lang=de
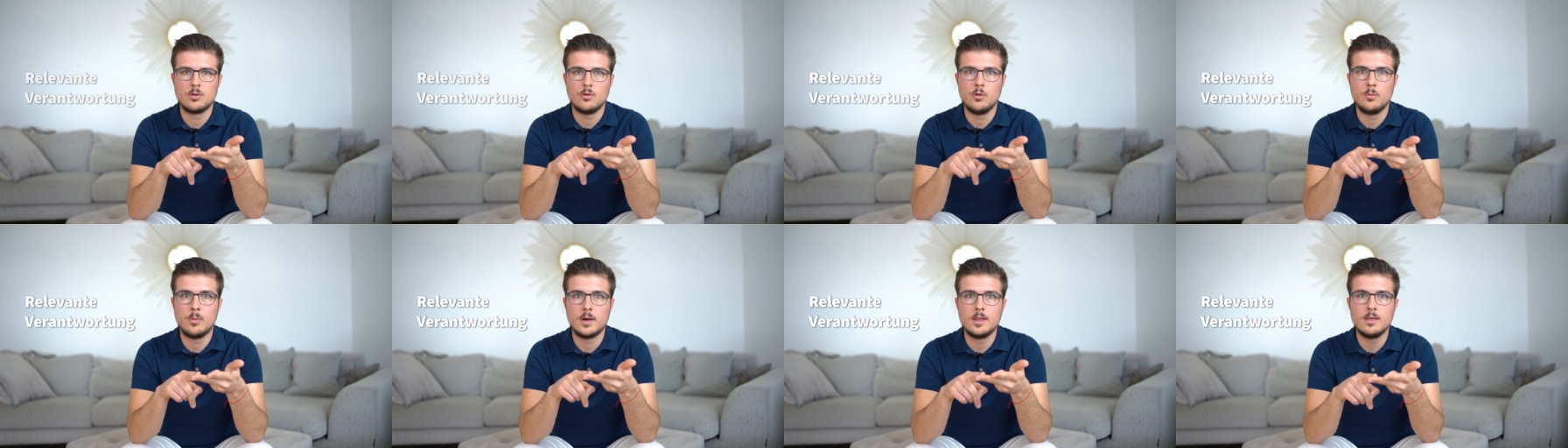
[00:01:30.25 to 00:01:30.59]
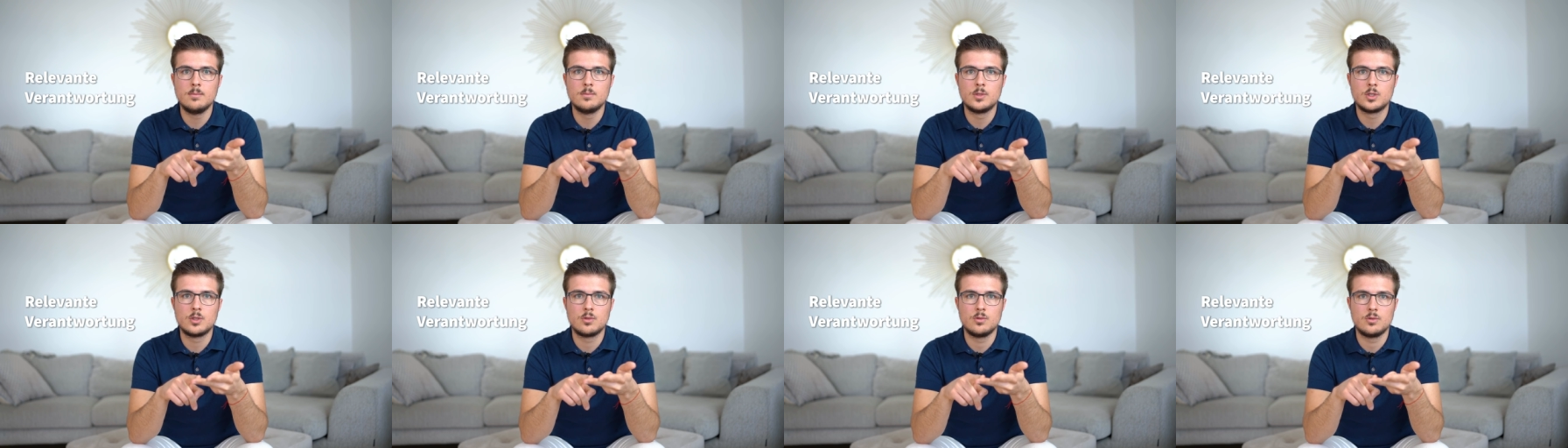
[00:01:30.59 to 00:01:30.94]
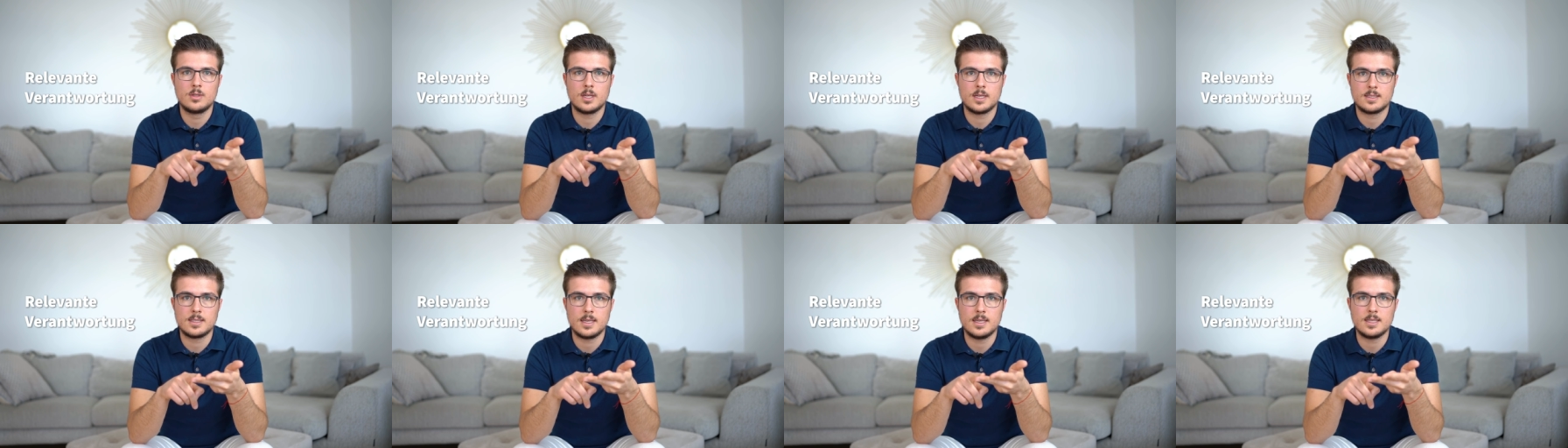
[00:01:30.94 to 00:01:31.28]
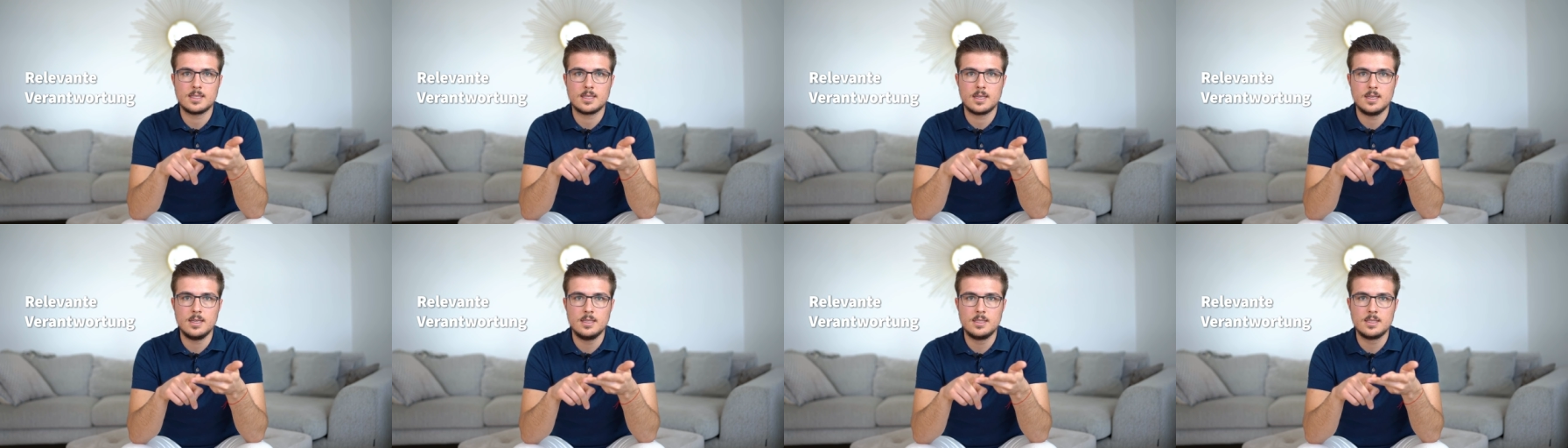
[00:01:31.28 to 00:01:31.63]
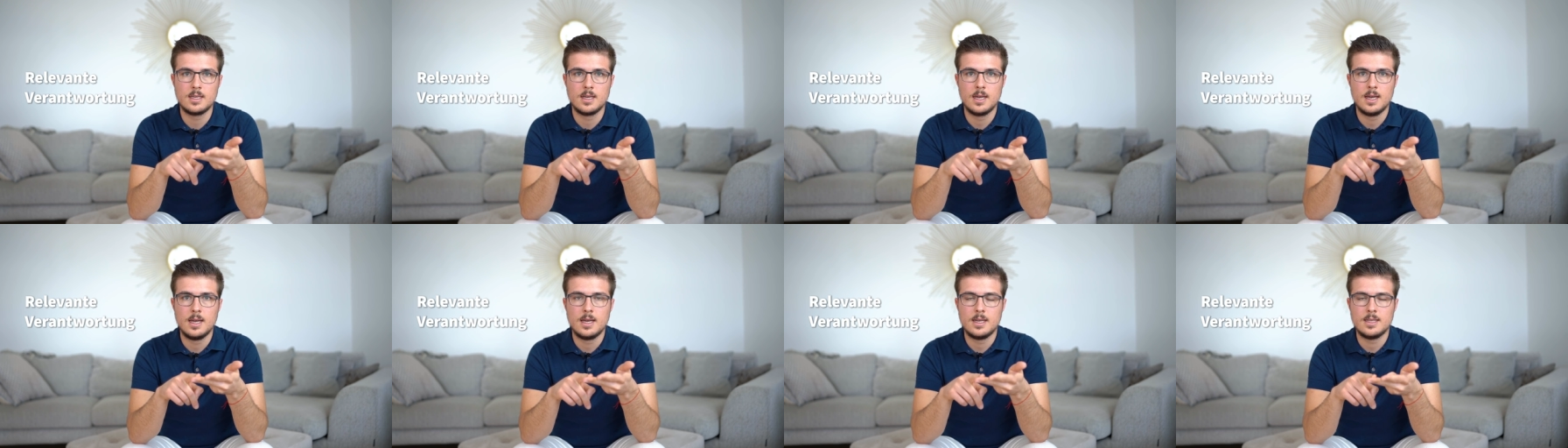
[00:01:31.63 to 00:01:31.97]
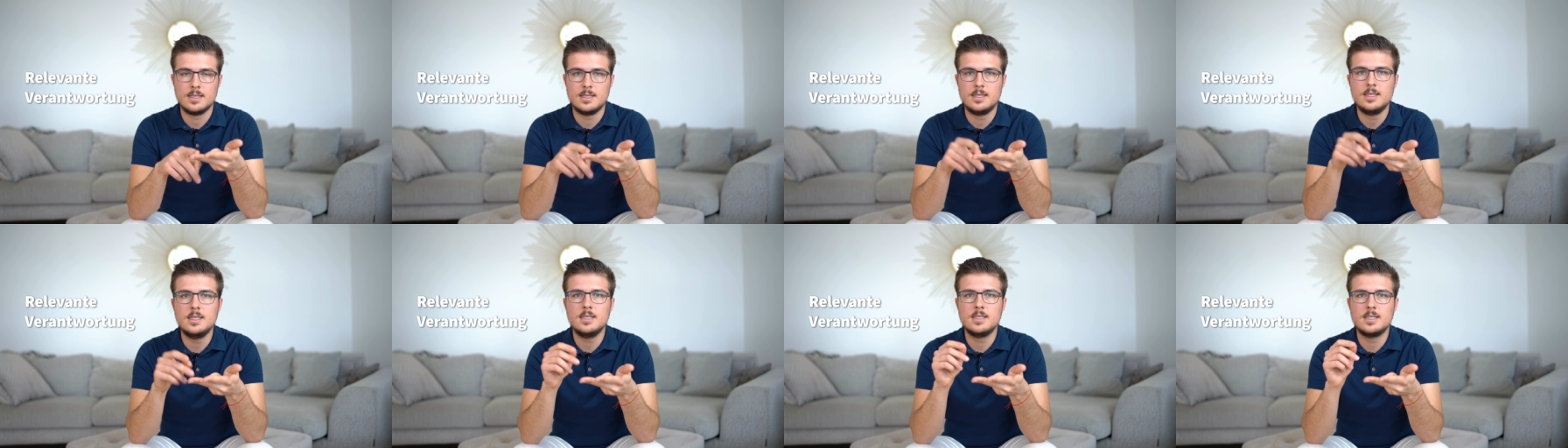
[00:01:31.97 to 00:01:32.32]
übernimmst du tatsächlich,
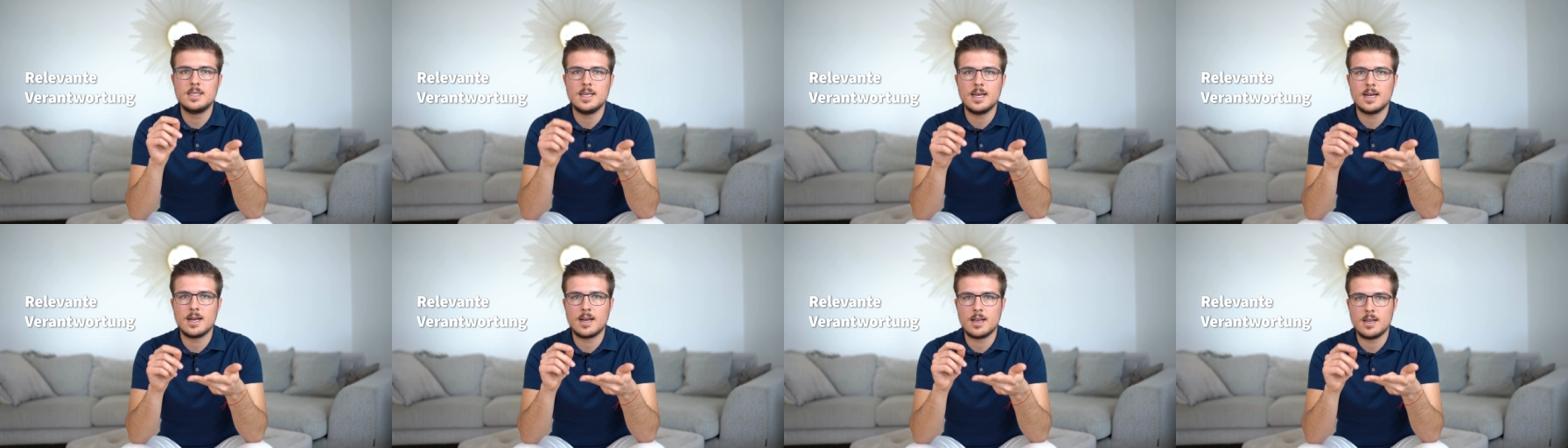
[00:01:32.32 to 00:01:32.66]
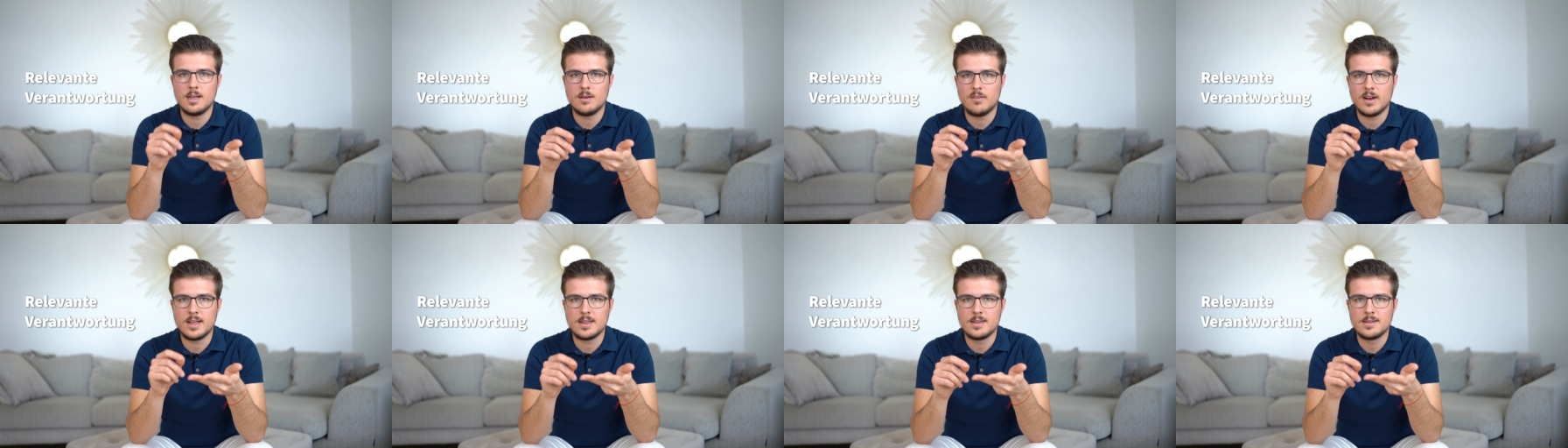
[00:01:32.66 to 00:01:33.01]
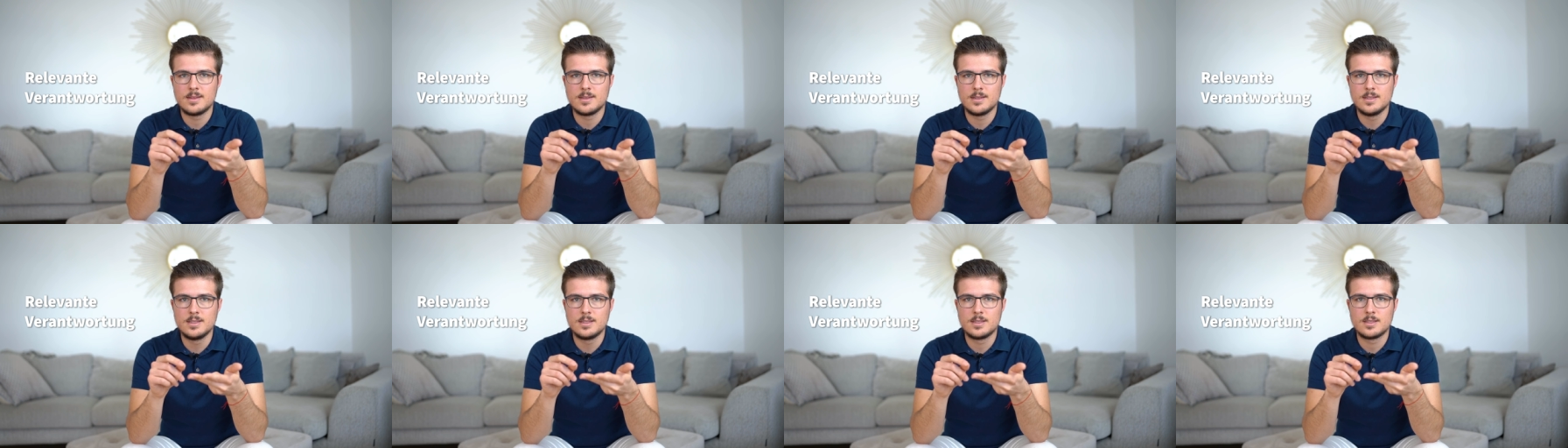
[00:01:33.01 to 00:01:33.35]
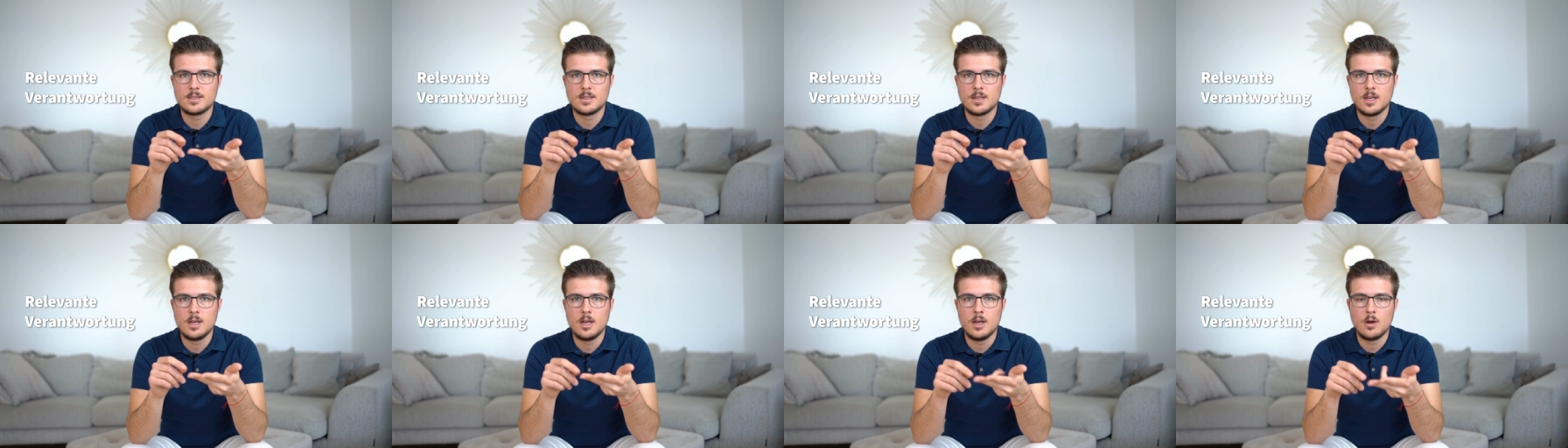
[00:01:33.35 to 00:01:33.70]
die sehr relevant ist